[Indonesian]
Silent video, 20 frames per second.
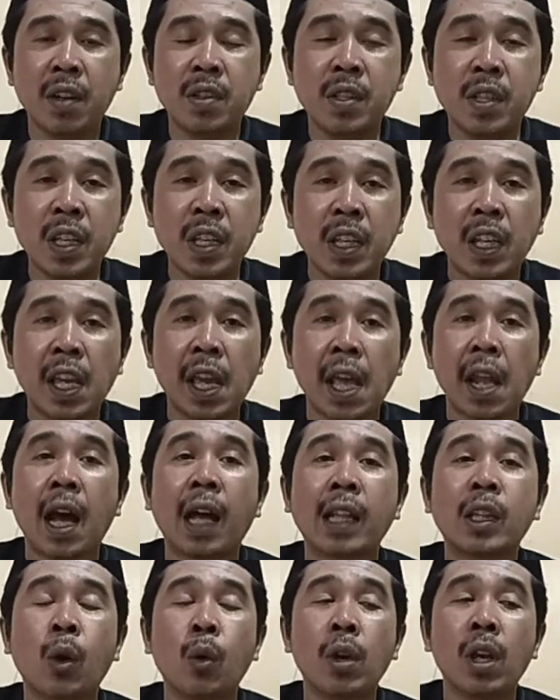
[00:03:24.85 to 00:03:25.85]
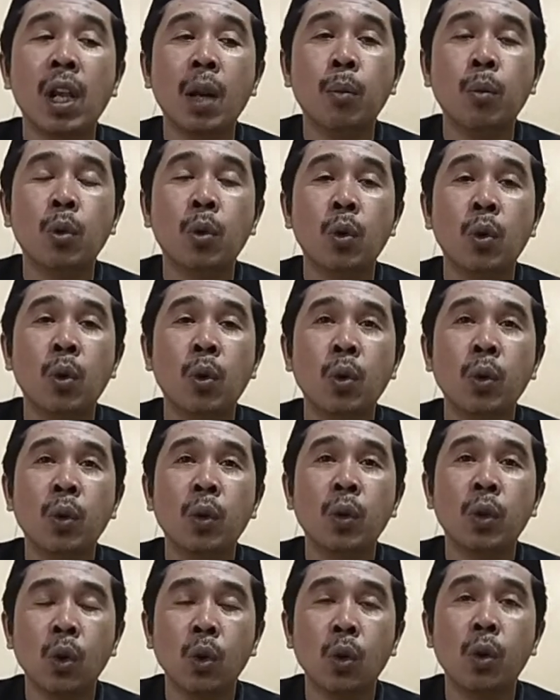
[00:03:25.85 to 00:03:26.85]
zikir atau ilmu
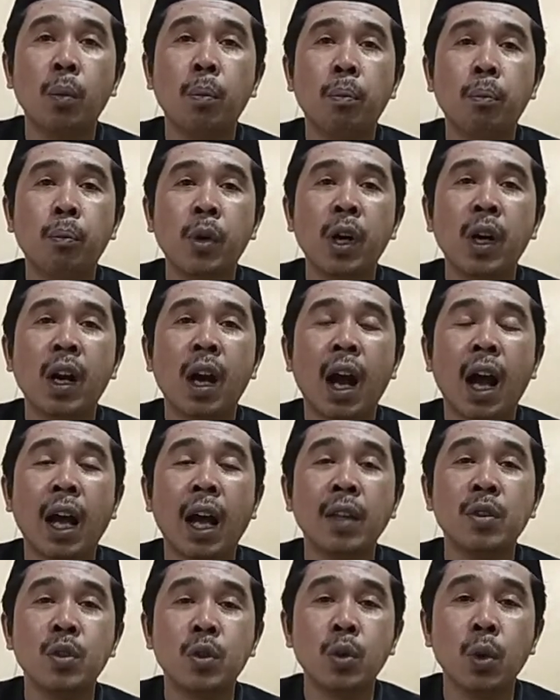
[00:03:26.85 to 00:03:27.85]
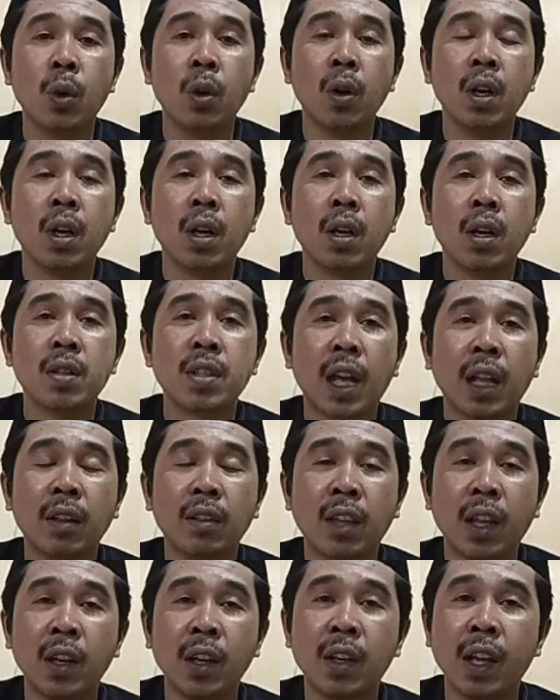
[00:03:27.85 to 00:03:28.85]
untuk penghancur
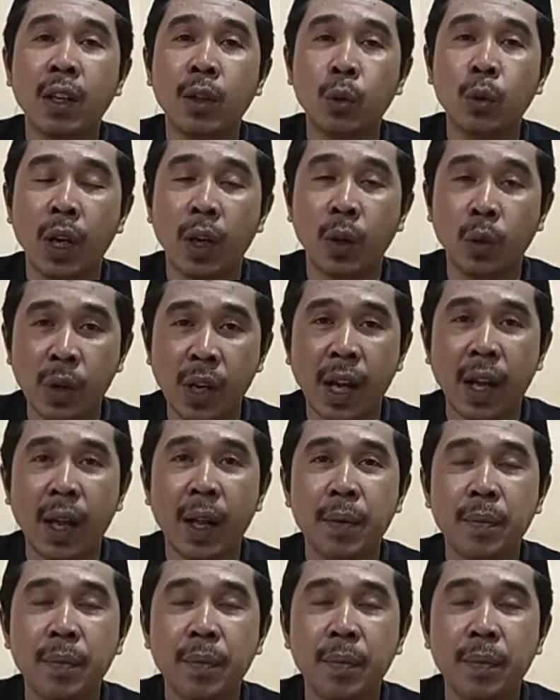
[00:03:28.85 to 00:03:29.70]
santet dan guna-guna.